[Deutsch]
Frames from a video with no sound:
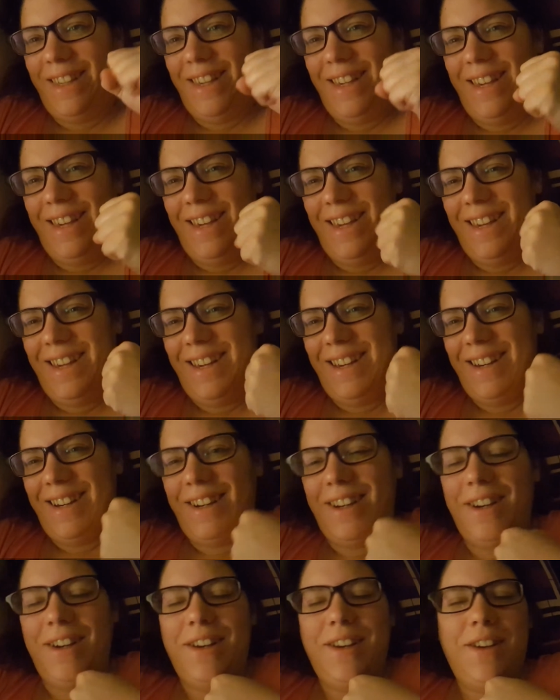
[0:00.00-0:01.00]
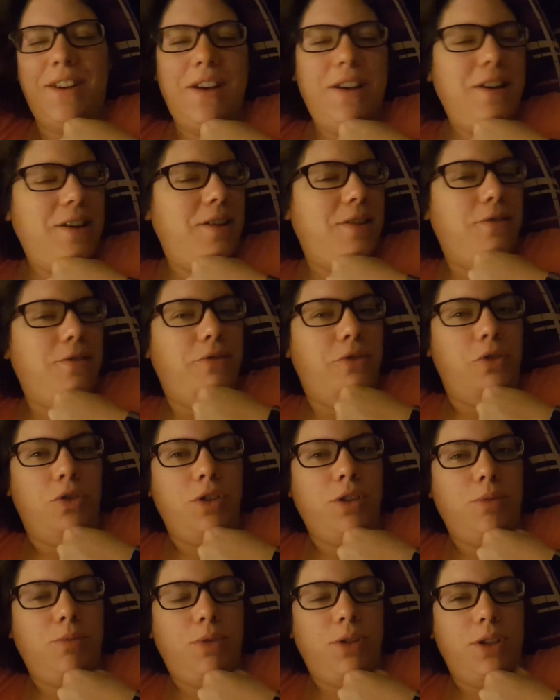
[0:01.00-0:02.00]
Freue
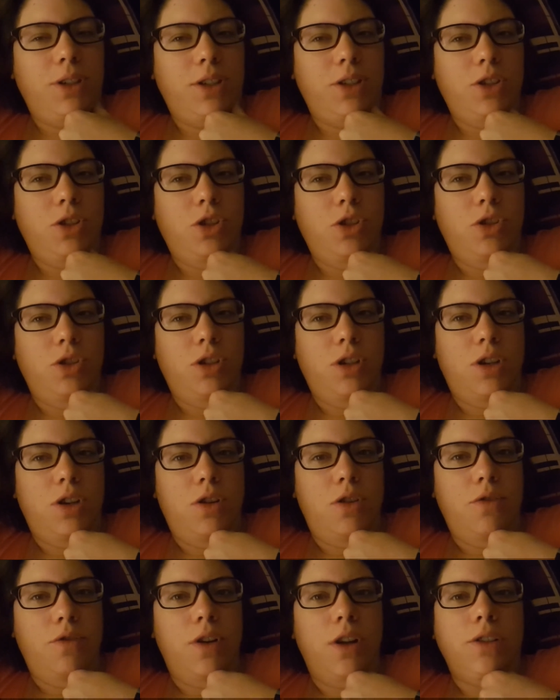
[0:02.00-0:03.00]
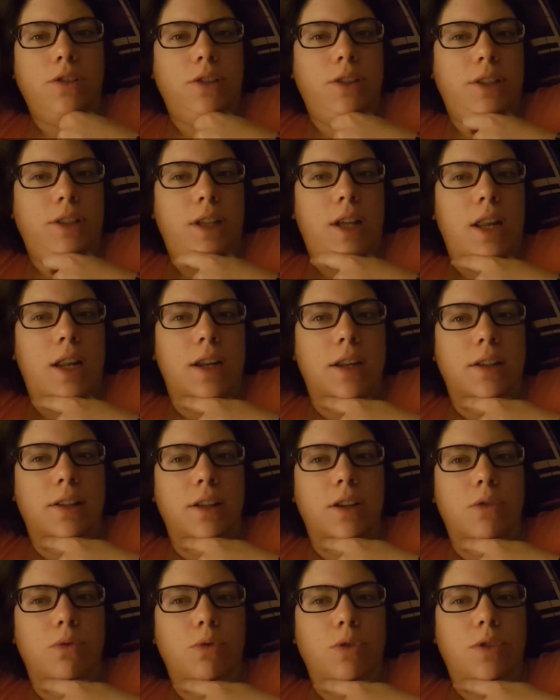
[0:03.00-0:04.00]
ich mich dann schon drauf. Also es sei denn,
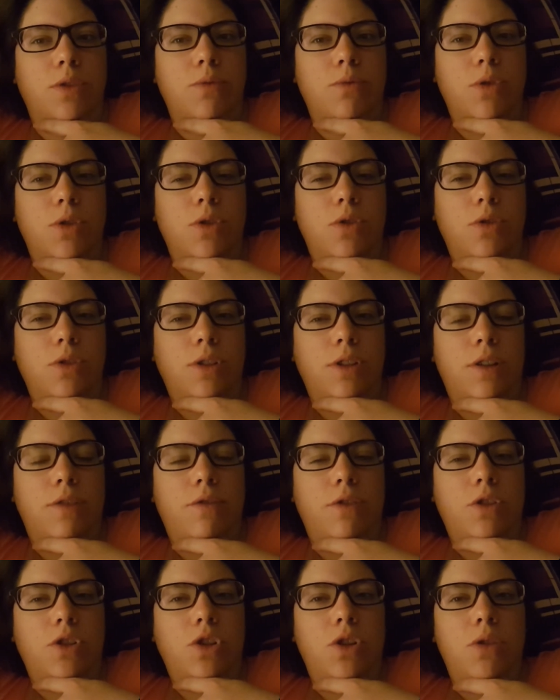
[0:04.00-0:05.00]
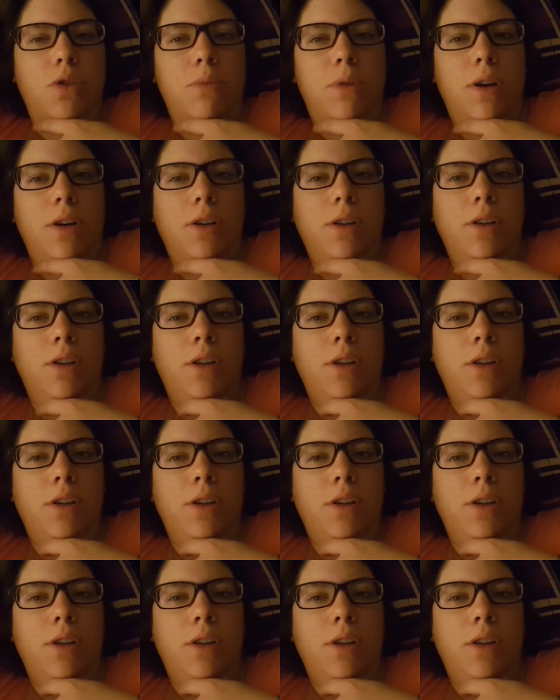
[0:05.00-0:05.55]
sein Husten wird noch sehr viel schlimmer